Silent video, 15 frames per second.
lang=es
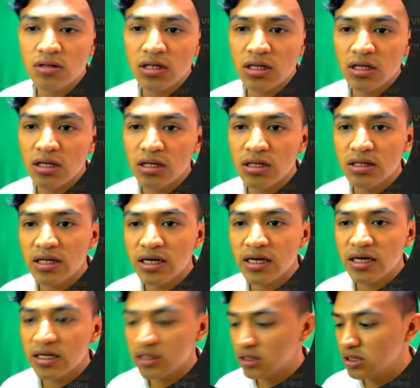de,
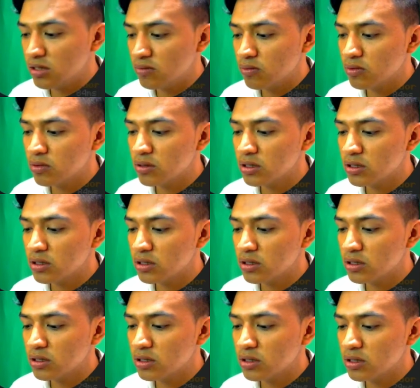creativo,
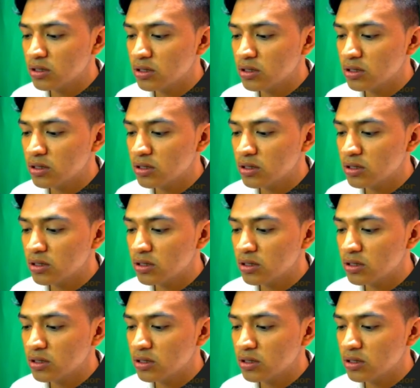este,